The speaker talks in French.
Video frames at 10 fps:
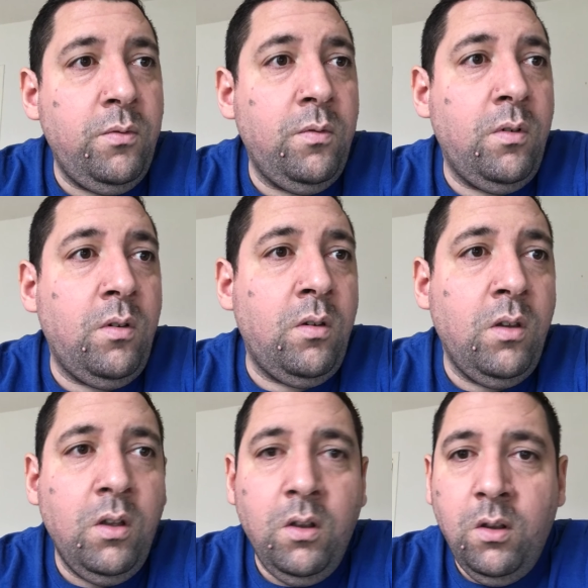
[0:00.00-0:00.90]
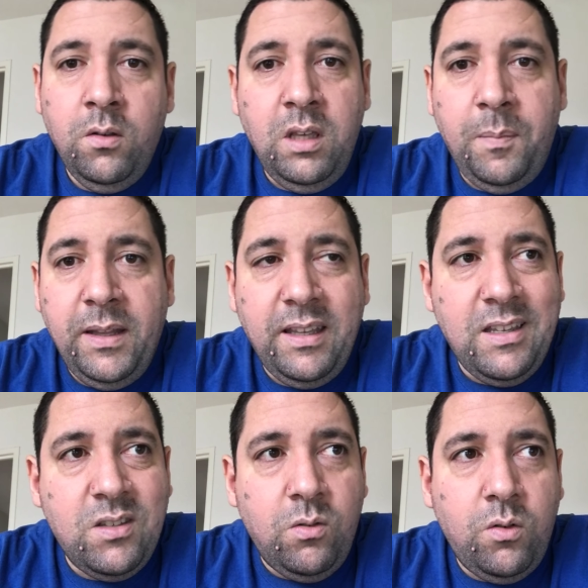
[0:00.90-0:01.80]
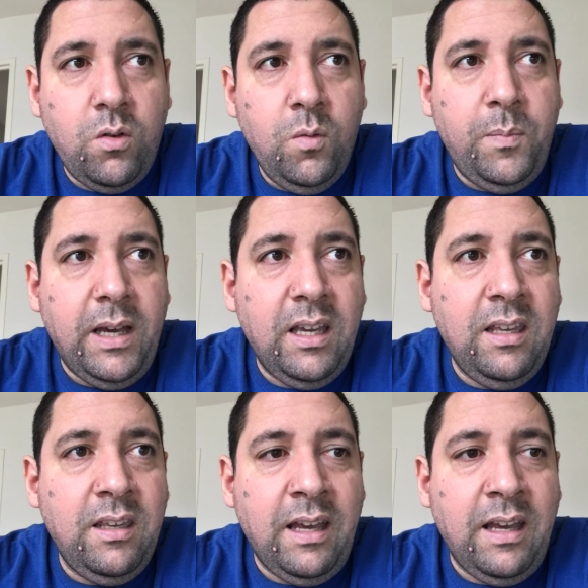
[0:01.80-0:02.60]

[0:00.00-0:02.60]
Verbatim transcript: Il euh, n'y a pas de raison que Paris